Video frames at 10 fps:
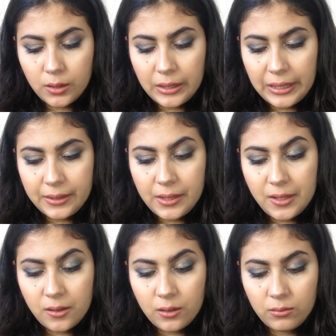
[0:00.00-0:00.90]

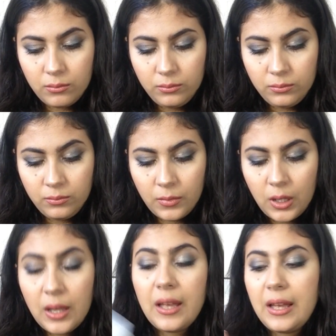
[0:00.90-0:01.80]
هادي
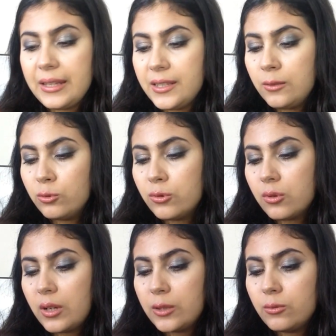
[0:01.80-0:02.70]
هذه
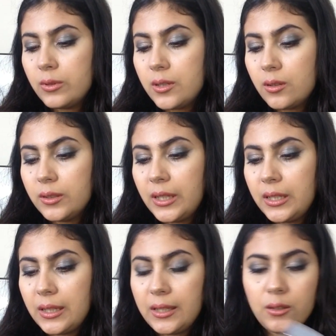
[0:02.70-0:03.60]
لوسيون ادوسيسونت اي
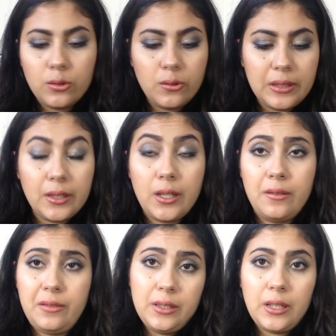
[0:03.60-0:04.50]
هيدراتونت
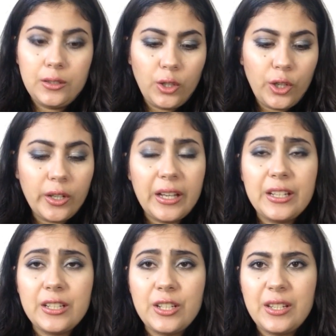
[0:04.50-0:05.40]
24 heures
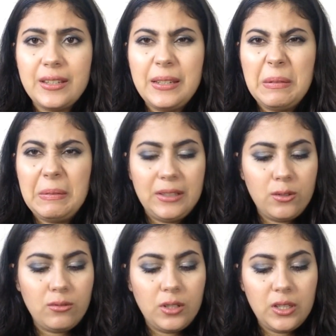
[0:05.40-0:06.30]
انا جاتني
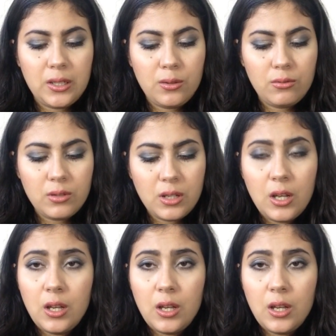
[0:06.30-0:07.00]
ديزولي لاصوص